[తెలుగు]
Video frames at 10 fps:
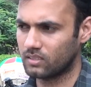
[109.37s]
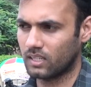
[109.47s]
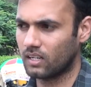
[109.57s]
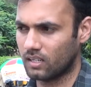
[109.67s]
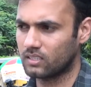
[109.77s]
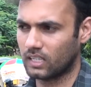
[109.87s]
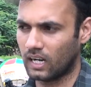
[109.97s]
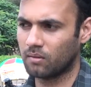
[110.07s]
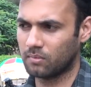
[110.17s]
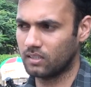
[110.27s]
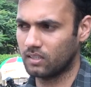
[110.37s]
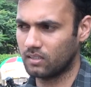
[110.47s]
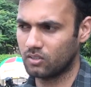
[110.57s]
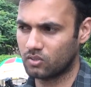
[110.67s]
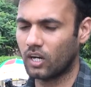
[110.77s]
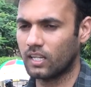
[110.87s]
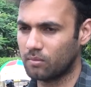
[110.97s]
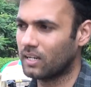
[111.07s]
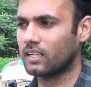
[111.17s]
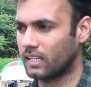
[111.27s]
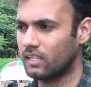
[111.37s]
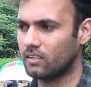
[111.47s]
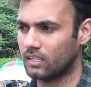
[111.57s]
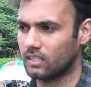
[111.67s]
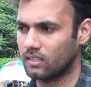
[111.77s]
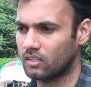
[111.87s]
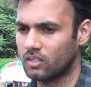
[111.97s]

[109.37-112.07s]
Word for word: జనరల్ గా చాలా మంది సో అది మనకు తెలియదు అంతే